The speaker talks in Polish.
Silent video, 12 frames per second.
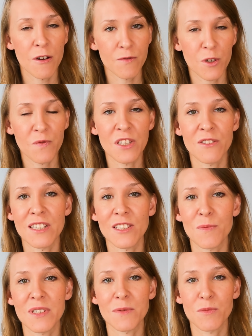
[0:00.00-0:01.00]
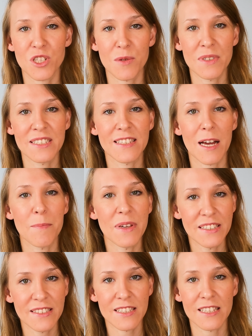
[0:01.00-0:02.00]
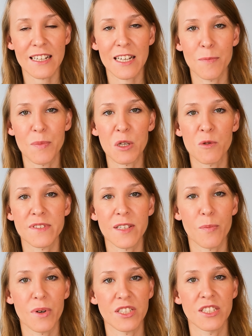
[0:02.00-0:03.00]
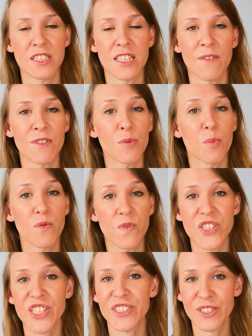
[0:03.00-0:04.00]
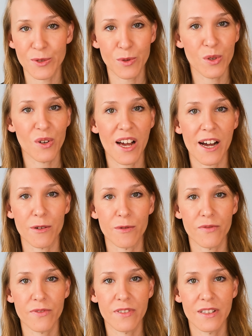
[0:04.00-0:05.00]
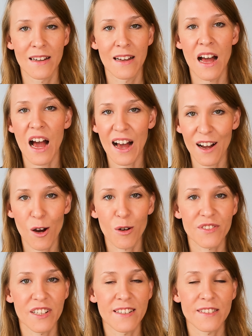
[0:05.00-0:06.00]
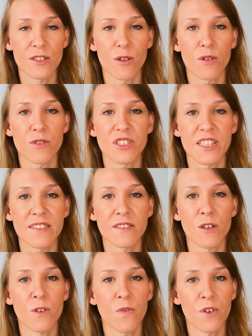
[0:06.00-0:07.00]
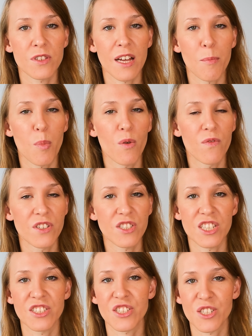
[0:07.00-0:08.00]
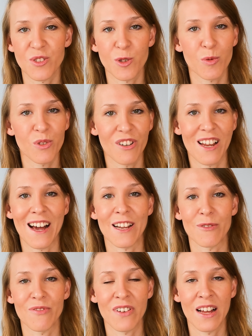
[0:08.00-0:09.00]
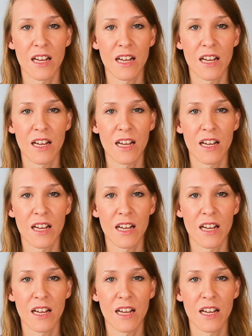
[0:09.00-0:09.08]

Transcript: W Tofino natomiast możemy za miejsce na kempingu zapłacić nawet powyżej 100 dolarów a hotel to często kwota powyżej 300 dolarów.